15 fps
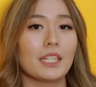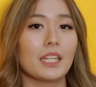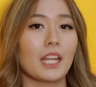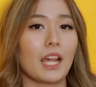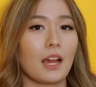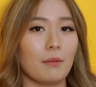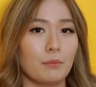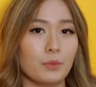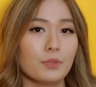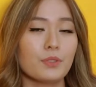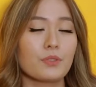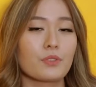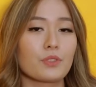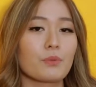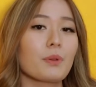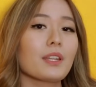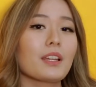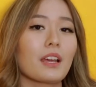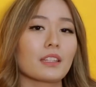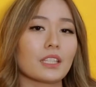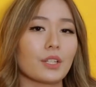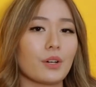diri kamu,
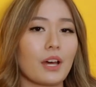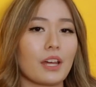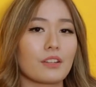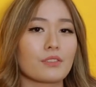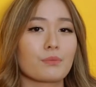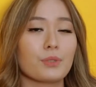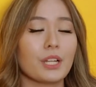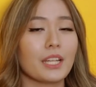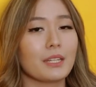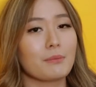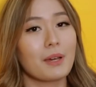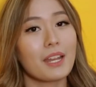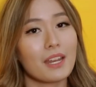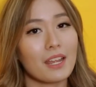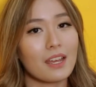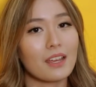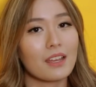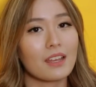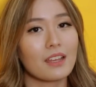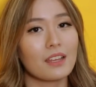cuman nggak tahu harus mulai di mana.